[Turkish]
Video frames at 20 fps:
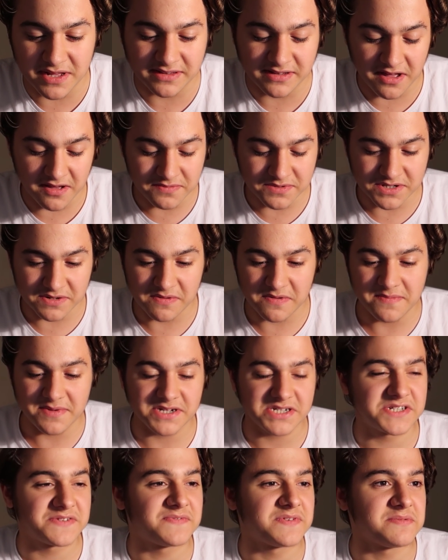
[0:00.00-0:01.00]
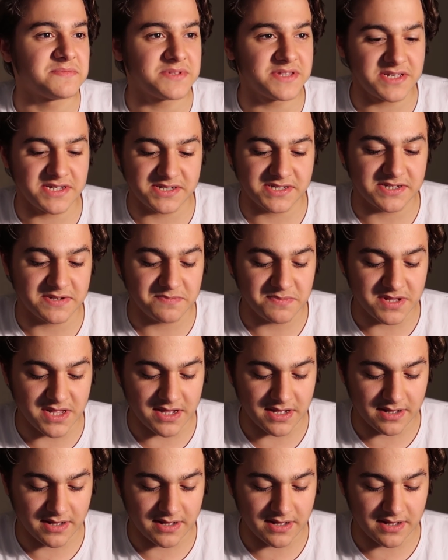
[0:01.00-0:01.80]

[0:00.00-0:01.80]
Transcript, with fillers: ben ne yapacağım hemen şifremi değiştireyim bir